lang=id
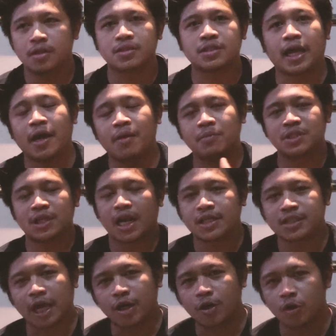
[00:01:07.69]
saya
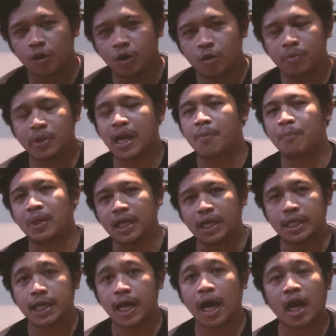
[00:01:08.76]
menjelaskan dulu, mendampingi dia